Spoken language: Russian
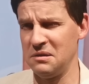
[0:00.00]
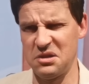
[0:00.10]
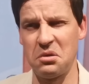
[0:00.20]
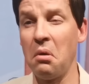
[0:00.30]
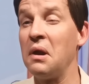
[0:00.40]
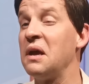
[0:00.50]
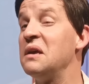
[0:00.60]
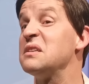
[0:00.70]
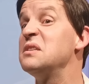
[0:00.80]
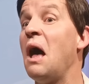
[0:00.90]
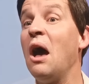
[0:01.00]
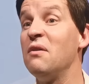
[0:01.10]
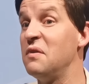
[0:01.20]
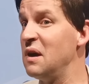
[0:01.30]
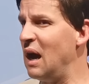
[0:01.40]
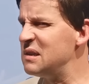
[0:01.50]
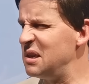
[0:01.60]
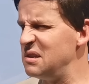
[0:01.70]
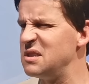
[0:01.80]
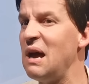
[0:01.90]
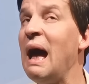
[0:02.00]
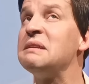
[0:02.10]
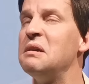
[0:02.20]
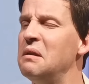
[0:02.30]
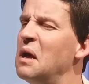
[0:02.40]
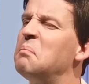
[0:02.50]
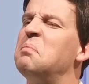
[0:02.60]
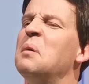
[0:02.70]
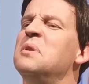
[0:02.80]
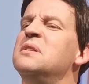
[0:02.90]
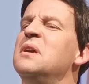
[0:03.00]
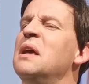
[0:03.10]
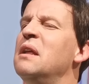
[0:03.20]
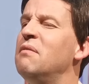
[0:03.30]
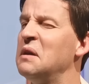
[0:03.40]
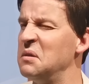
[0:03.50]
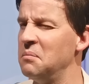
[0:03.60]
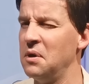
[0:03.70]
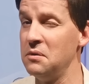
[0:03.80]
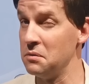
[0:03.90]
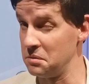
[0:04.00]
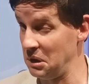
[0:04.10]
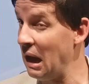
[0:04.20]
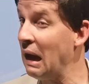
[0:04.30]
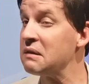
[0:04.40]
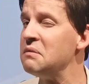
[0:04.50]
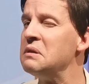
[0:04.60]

насколько я знаю, вы отрицательно победили в этом бою, так